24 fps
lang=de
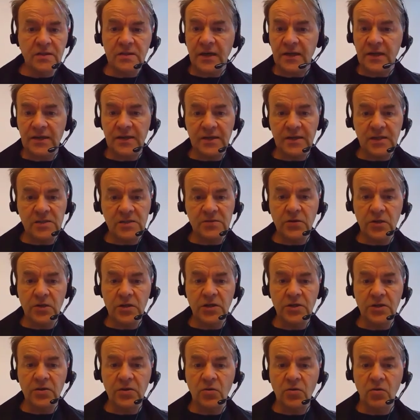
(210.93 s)
Da geht es
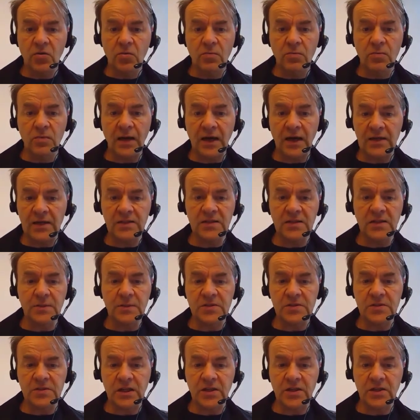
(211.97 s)
wirklich um
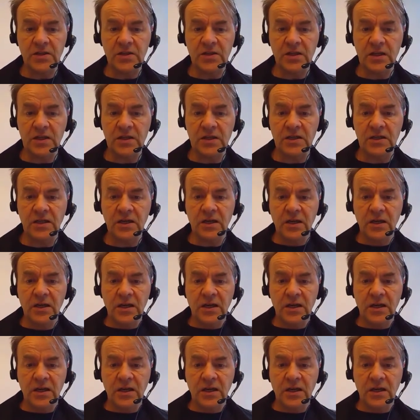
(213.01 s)
Antriebstechnik.